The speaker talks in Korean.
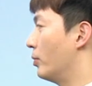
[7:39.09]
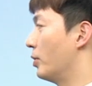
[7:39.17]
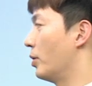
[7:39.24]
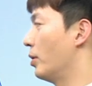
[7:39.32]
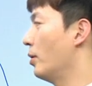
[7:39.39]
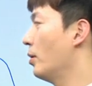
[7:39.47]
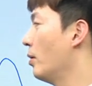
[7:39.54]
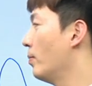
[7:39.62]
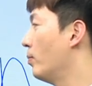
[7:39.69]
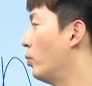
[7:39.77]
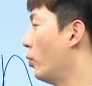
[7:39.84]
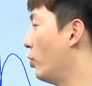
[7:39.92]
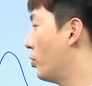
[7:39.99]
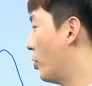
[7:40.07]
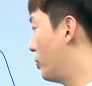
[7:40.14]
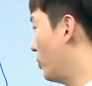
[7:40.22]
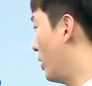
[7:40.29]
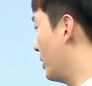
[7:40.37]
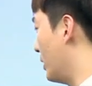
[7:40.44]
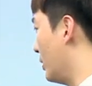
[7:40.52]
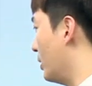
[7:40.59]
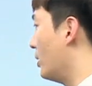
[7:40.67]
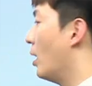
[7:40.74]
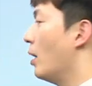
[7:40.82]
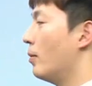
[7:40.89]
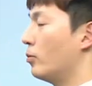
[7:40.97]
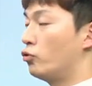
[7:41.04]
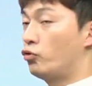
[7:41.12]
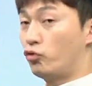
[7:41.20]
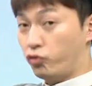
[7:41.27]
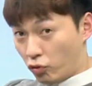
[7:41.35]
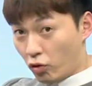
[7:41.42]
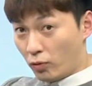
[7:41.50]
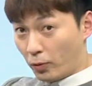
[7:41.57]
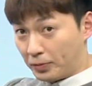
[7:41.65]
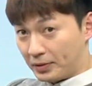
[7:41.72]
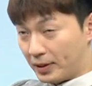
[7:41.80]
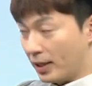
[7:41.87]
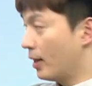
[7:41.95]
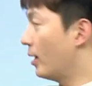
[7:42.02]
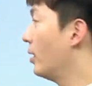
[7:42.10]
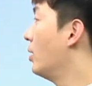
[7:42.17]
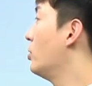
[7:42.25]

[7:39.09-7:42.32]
왜요? 보를 결정할 때는 주어를 봅시다.